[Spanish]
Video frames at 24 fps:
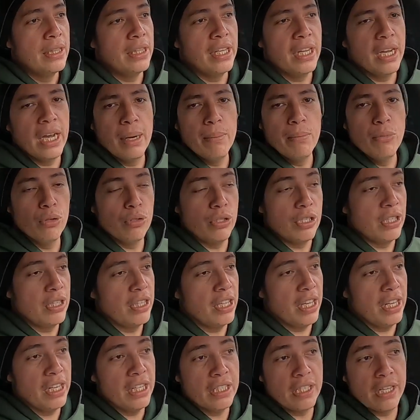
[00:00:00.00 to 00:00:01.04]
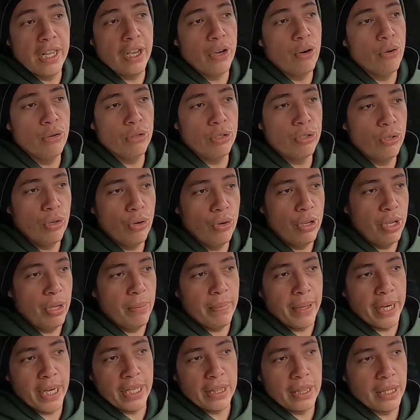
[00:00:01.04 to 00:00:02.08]
digamos, si tienes negocio
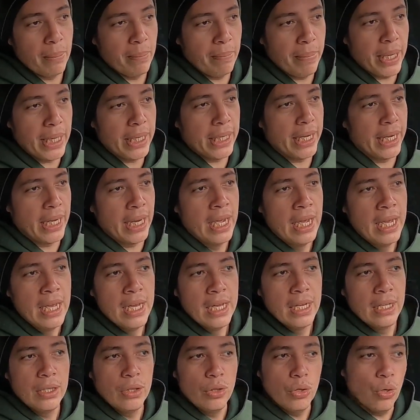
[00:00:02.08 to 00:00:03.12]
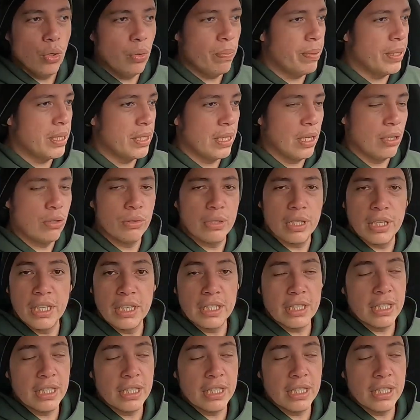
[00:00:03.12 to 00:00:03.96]
y para que te paguen. No, paisanos,